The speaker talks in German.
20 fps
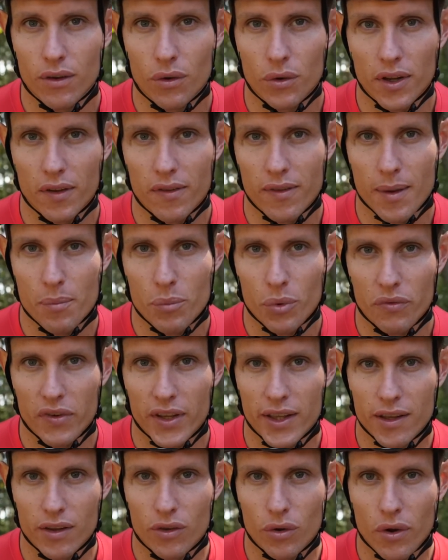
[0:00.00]
und das Tempo
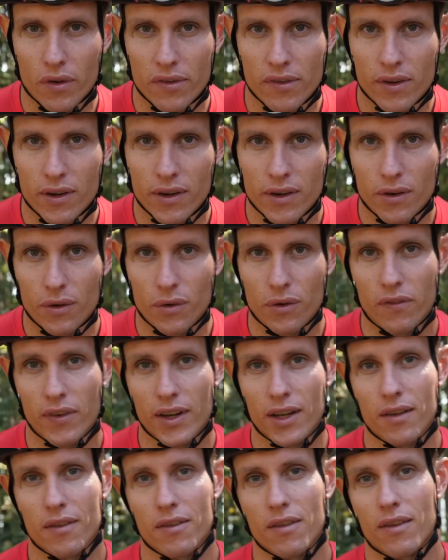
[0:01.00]
wird gedrosselt und
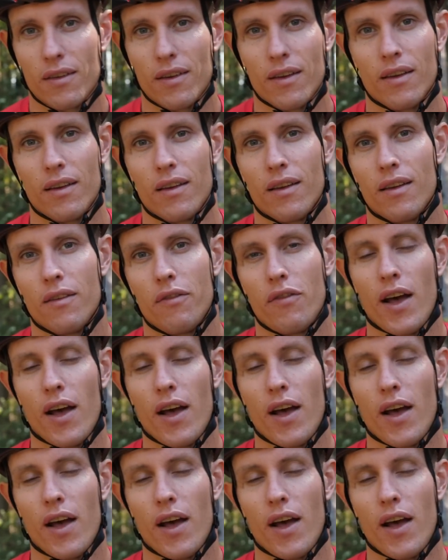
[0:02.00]
wenn das äh,